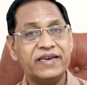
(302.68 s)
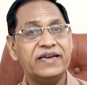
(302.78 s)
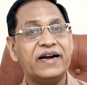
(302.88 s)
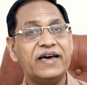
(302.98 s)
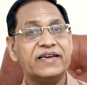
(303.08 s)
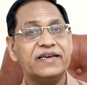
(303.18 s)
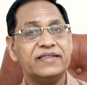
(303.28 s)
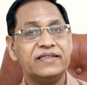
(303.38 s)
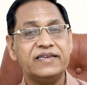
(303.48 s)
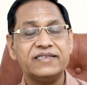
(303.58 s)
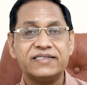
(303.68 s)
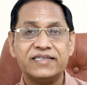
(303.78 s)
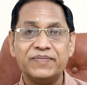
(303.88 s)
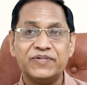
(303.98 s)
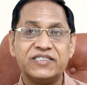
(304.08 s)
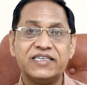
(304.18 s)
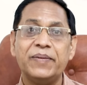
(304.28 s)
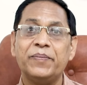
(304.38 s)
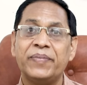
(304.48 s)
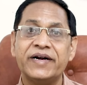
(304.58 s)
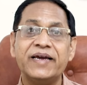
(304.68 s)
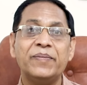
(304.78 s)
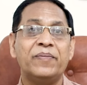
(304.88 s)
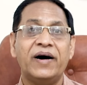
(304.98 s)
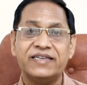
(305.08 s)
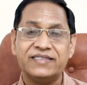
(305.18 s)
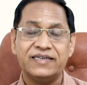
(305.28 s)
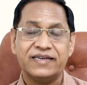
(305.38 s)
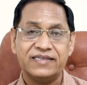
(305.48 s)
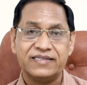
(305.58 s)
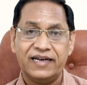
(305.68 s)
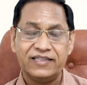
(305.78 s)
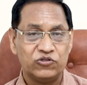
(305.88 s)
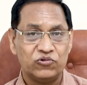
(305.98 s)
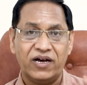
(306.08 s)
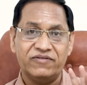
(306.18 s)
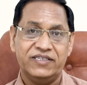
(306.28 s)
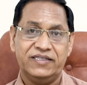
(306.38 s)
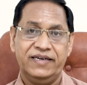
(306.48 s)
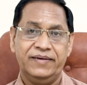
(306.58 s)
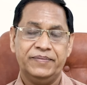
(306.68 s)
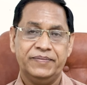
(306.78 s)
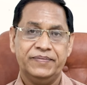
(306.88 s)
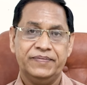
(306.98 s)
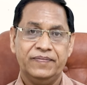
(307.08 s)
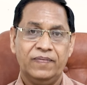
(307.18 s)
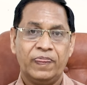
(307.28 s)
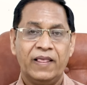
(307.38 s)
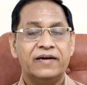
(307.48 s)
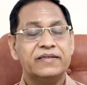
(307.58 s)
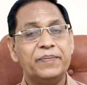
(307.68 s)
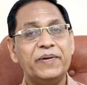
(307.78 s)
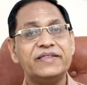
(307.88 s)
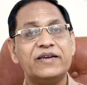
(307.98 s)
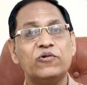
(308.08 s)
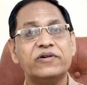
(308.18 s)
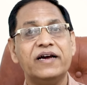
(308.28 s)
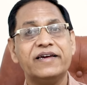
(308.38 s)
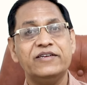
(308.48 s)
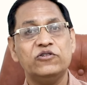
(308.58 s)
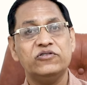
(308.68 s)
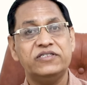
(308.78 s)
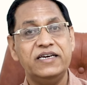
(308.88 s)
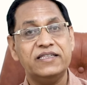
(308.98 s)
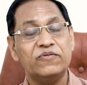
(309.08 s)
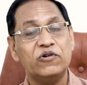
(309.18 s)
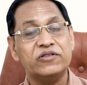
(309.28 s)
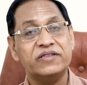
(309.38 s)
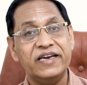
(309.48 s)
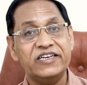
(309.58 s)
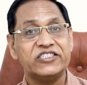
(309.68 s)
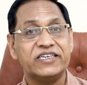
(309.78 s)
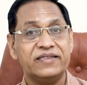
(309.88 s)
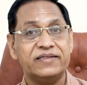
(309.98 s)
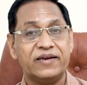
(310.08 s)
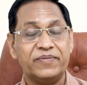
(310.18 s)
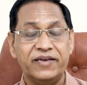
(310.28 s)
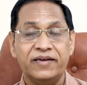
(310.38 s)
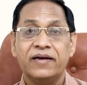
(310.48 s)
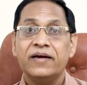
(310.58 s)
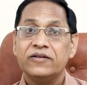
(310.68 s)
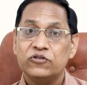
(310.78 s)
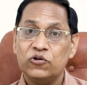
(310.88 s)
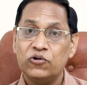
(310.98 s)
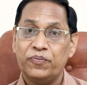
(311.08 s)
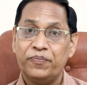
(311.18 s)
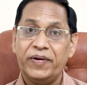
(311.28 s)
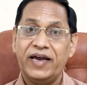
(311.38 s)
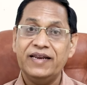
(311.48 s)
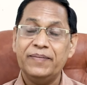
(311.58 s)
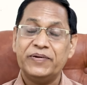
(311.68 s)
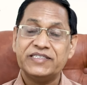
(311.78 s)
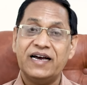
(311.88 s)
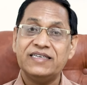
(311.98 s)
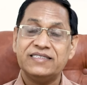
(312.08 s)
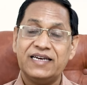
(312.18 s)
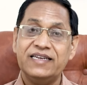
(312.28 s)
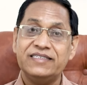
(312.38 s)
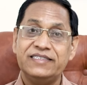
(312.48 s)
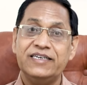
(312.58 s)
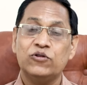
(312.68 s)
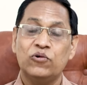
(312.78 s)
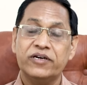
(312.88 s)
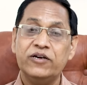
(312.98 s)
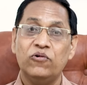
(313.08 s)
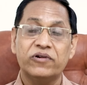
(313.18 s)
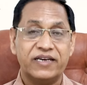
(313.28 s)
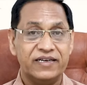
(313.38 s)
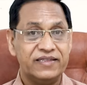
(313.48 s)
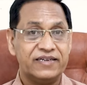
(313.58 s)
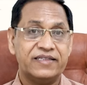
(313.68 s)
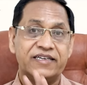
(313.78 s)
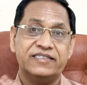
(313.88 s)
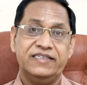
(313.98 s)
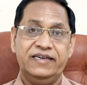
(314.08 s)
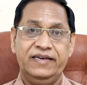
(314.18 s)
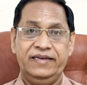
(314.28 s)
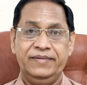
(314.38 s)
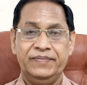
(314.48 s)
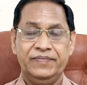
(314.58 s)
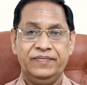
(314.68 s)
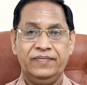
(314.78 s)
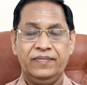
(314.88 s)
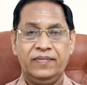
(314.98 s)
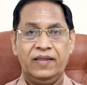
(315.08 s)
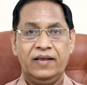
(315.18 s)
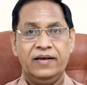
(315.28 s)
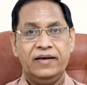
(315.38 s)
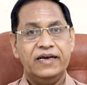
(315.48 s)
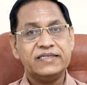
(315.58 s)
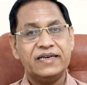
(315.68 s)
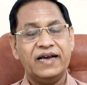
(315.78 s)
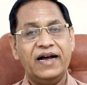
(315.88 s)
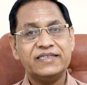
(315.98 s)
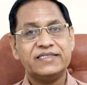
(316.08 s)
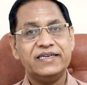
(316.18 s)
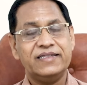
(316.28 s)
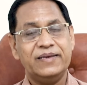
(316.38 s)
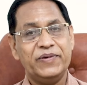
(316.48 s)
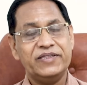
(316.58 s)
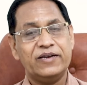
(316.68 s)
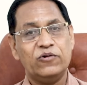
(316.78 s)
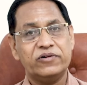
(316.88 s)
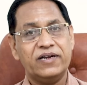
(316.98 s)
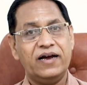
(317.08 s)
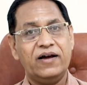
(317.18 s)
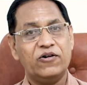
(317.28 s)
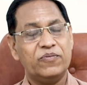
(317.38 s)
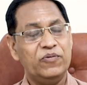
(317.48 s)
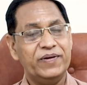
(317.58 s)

हरियाणा के अंदर सबसे बड़े मार्जन के साथ चुनाव जीते दीपेंद्र हुड्डा की जो जीत वो देश के अंदर भी जो पहली 50-40 जीत होंगी उनके अंदर दर्ज की गई इस लिहाज से दीपेंद्र हुड्डा और